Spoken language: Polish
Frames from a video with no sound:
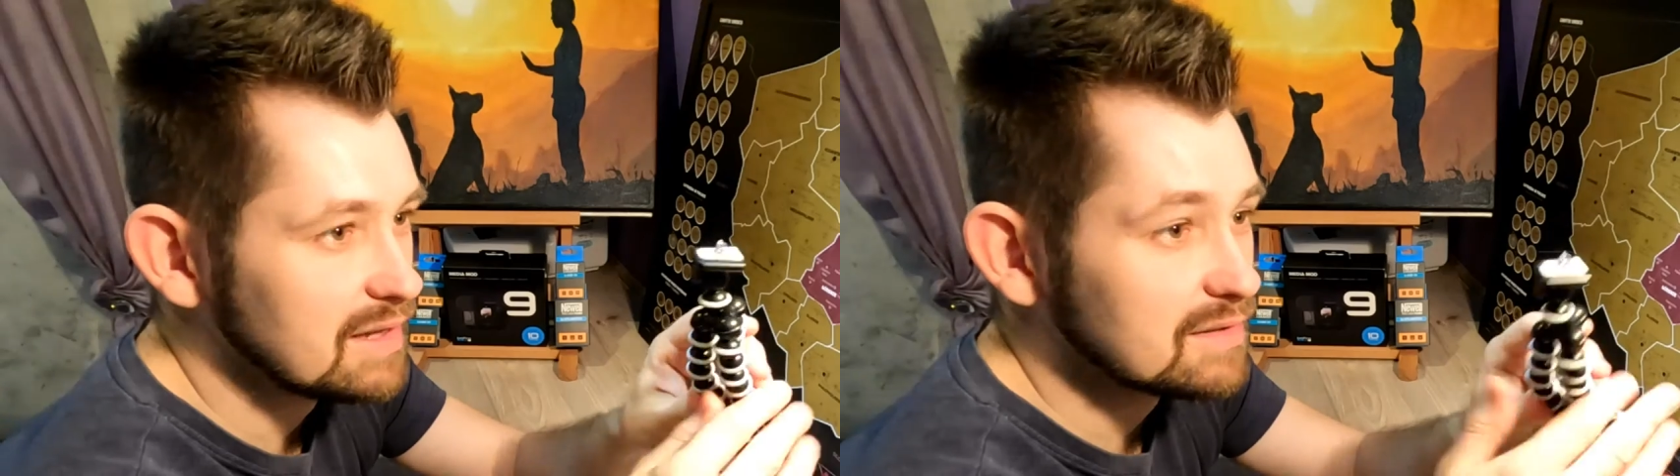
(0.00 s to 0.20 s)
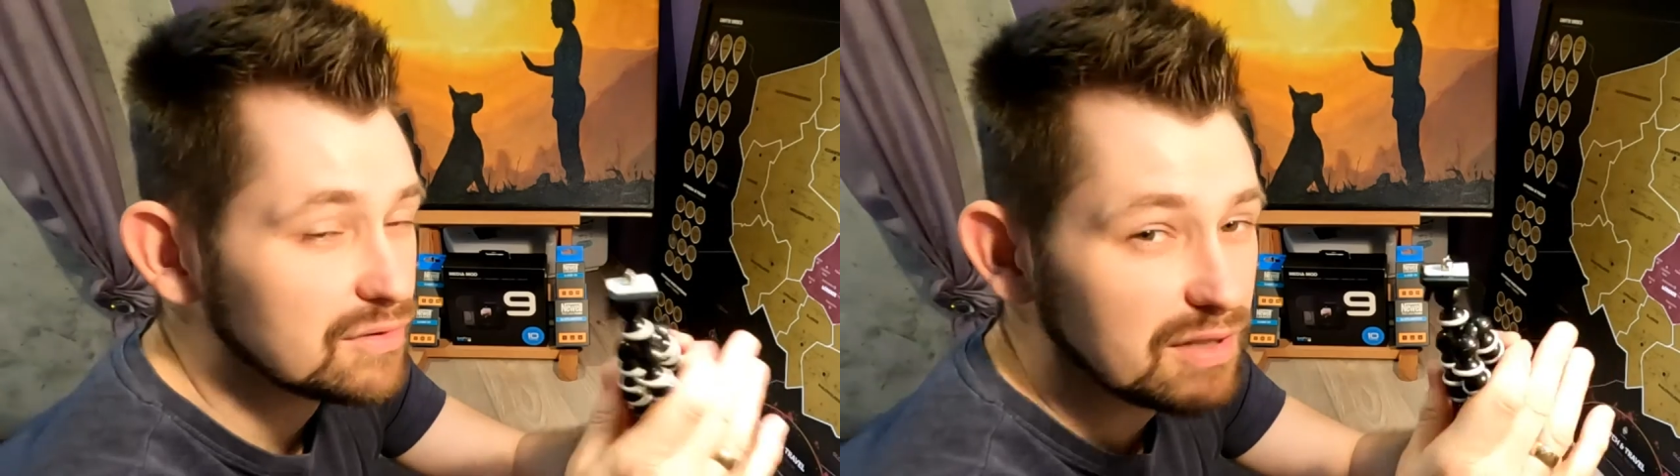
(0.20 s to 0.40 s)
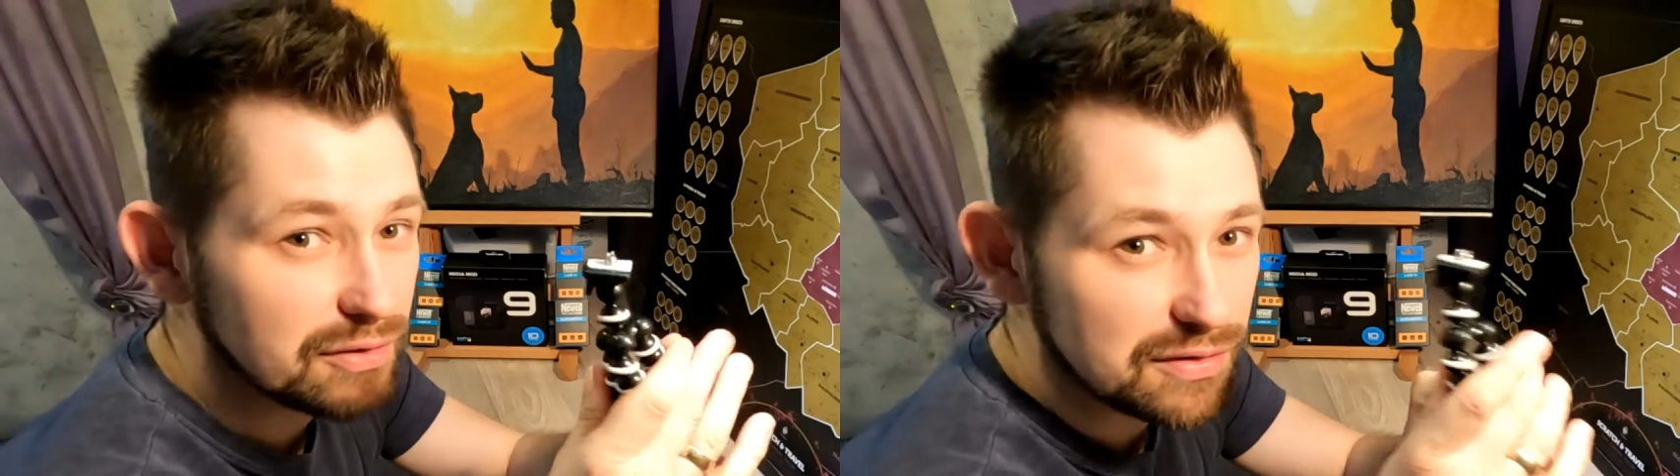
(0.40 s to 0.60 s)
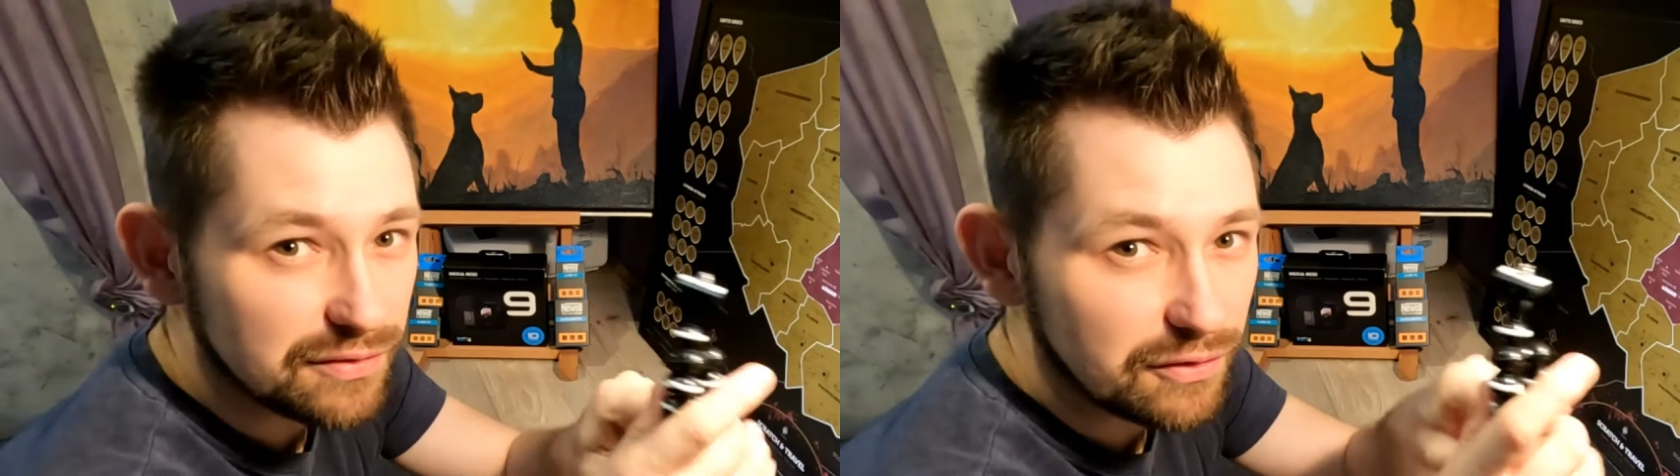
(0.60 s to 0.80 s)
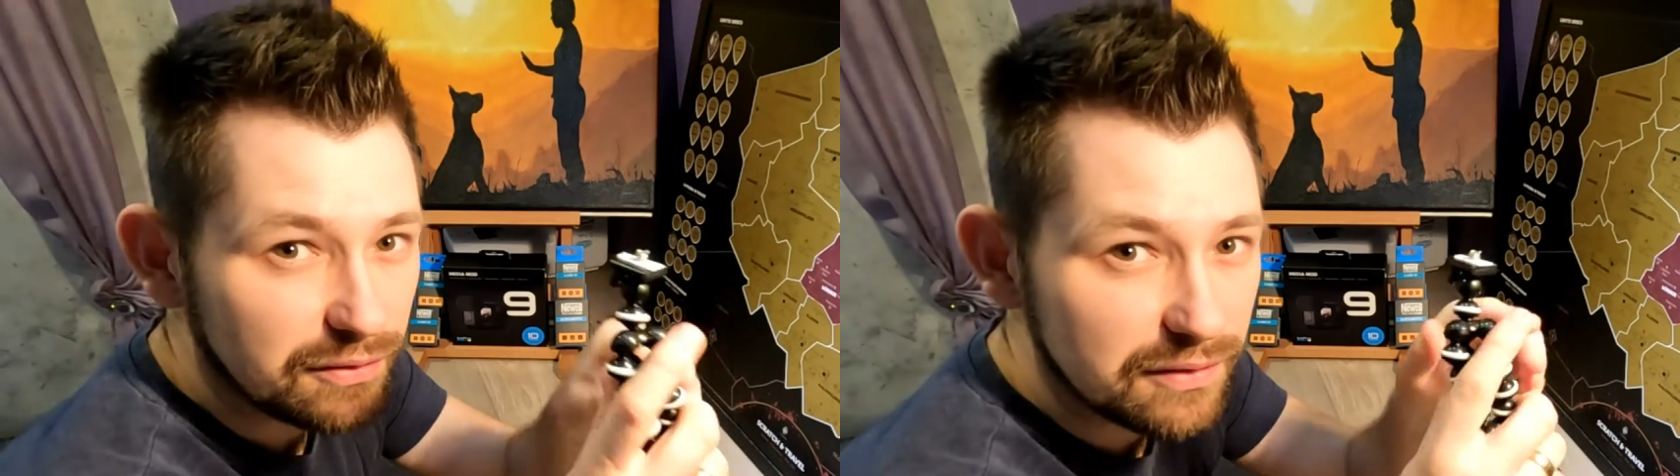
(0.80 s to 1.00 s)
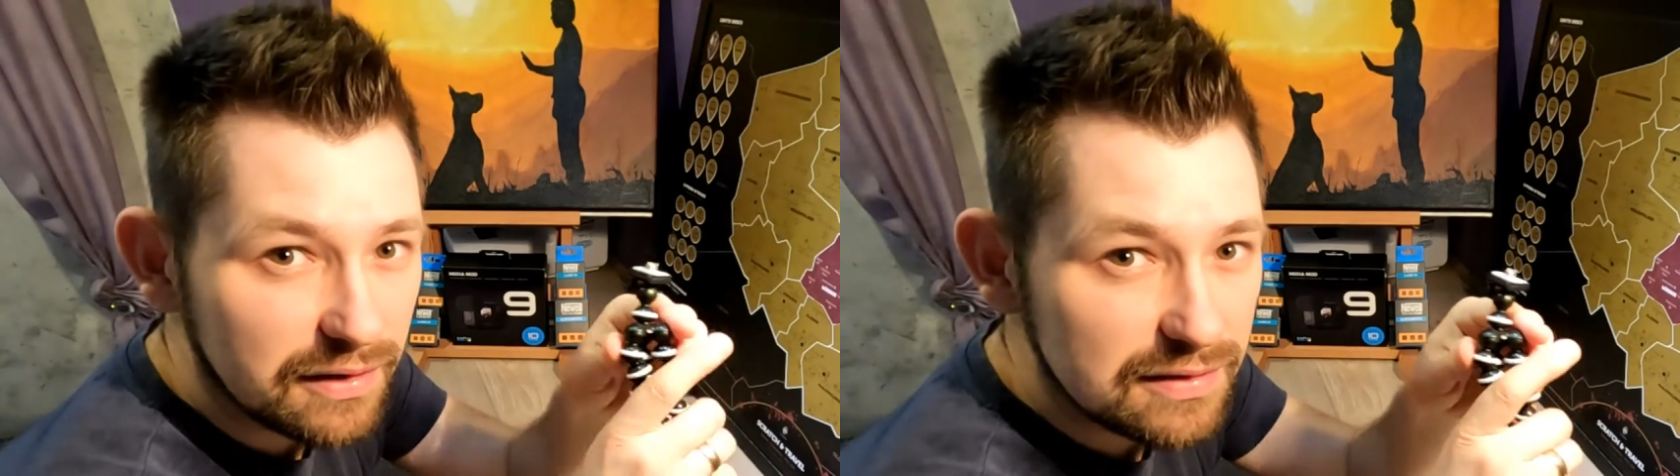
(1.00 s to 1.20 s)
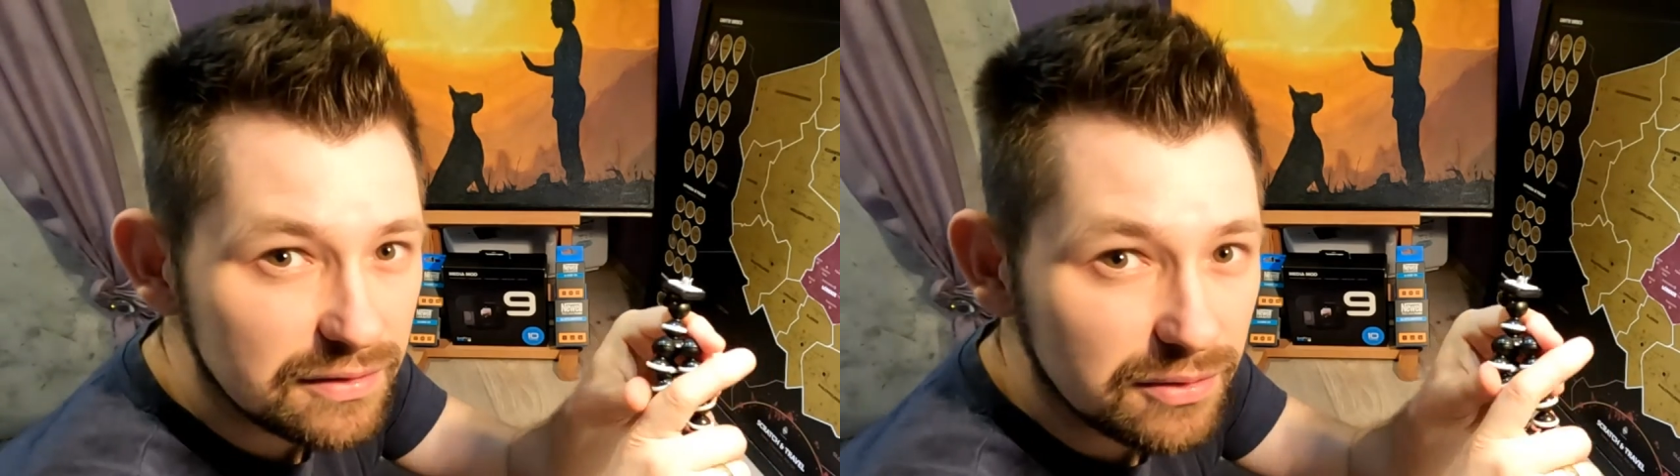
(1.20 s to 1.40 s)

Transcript: i jest to dziadostwo. Jest